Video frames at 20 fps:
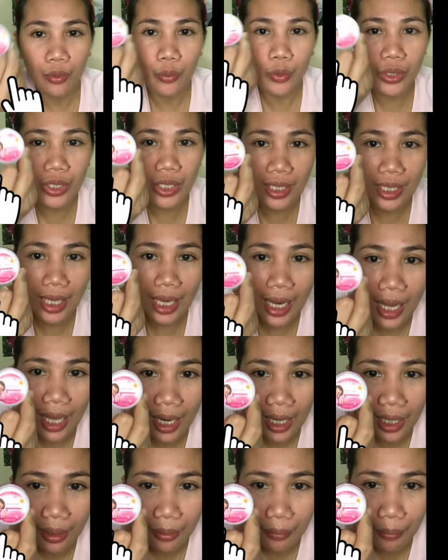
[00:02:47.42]
which is
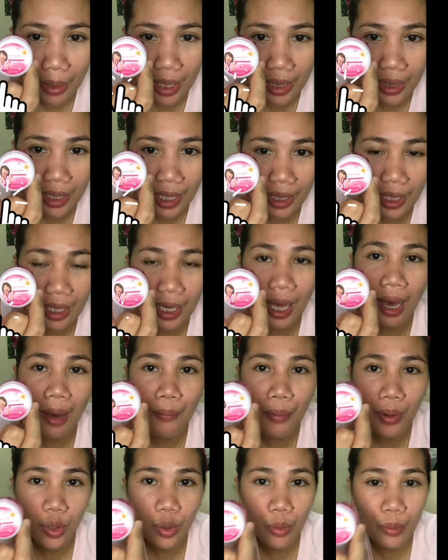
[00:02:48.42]
kailangan ng balat natin
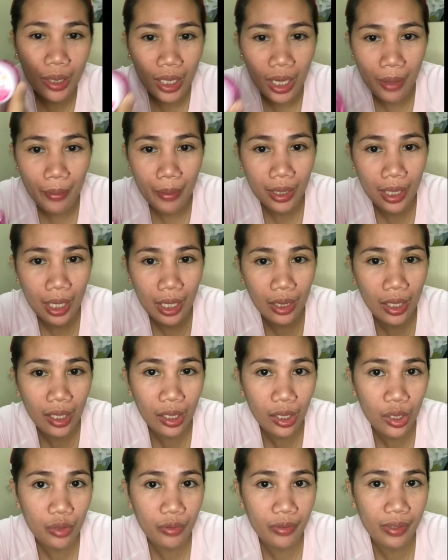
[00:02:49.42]
habang gumagamit tayo
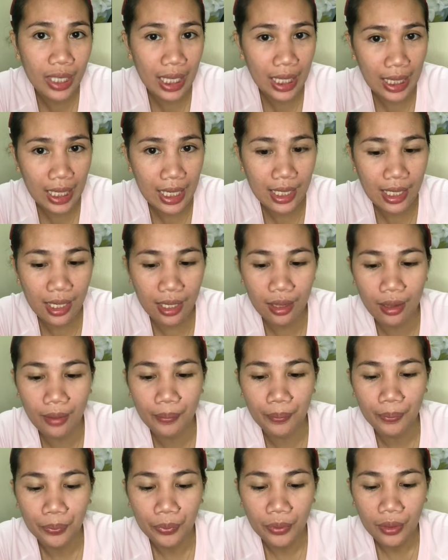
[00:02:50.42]
ng rejuvenating set.
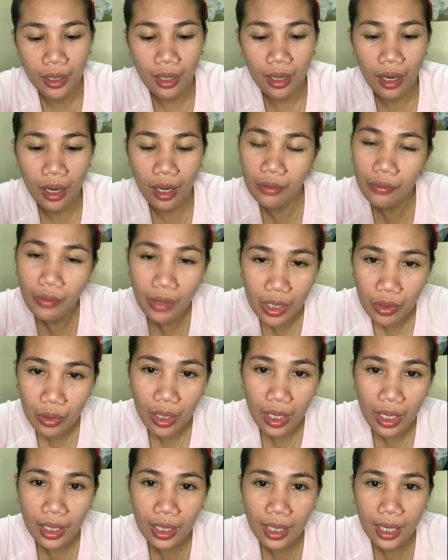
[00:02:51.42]
Ang advice ko
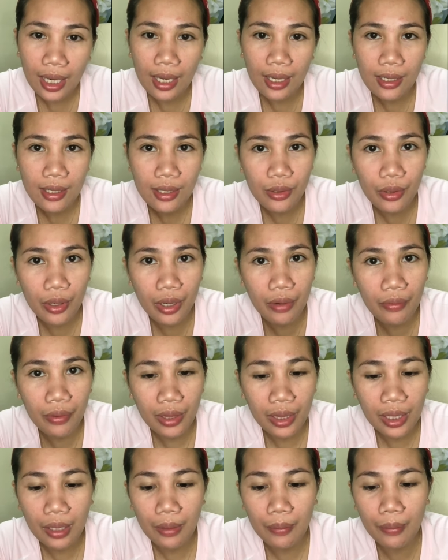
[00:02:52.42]
lang guys, so every
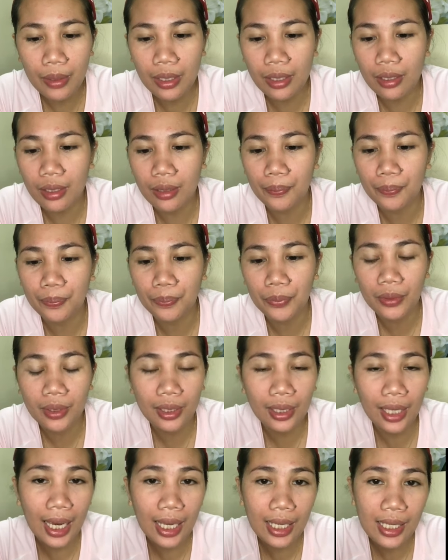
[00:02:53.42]
time na
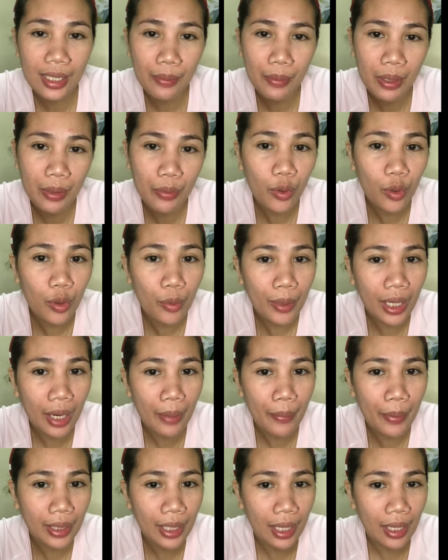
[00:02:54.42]
kahit sabihin mo
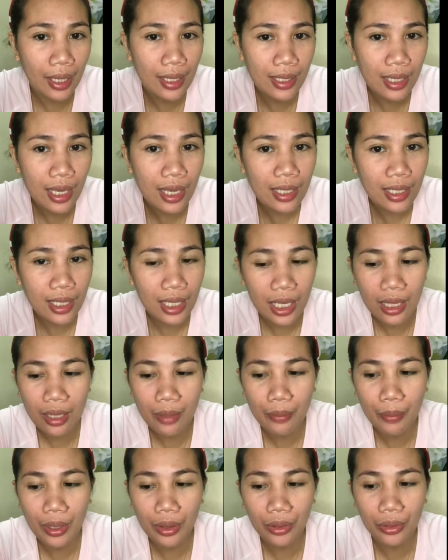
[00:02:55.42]
gumagamit tayo ng sunscreen na
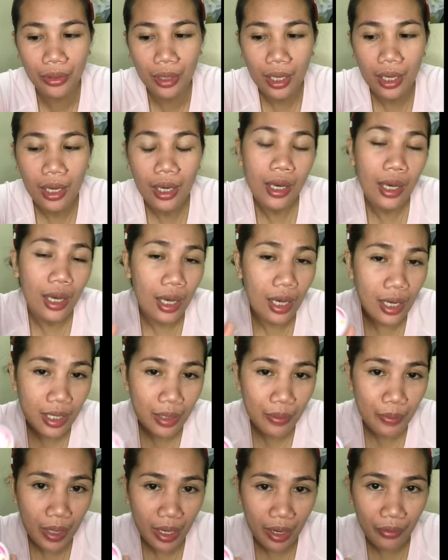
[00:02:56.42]
may
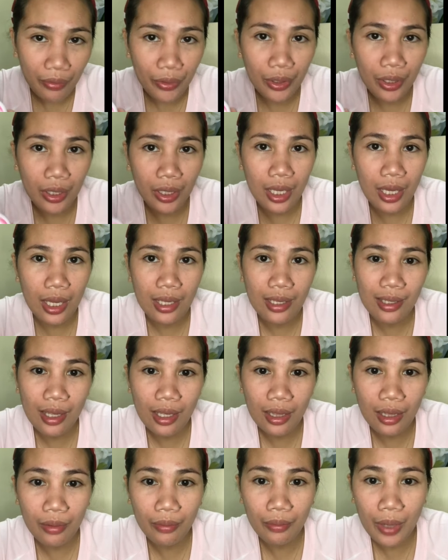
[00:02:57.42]
SPF 30, it's
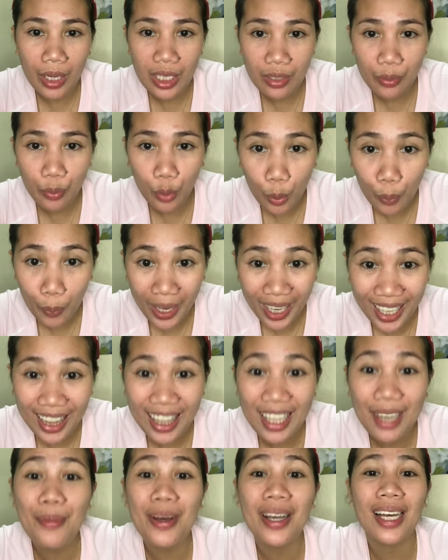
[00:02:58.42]
not advisable pa rin
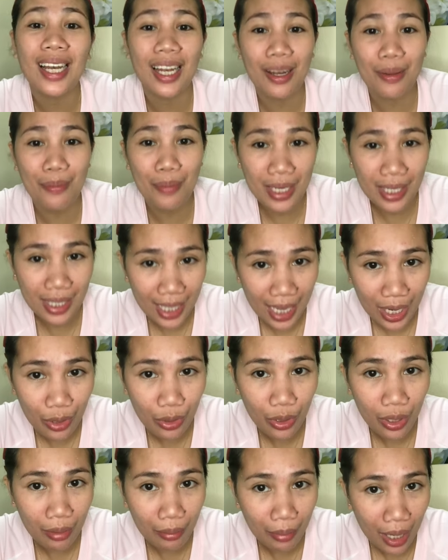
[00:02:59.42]
na maglalabas tayo
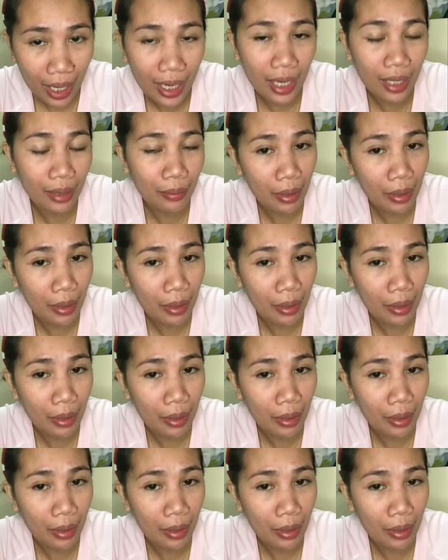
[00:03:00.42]
ng bahay at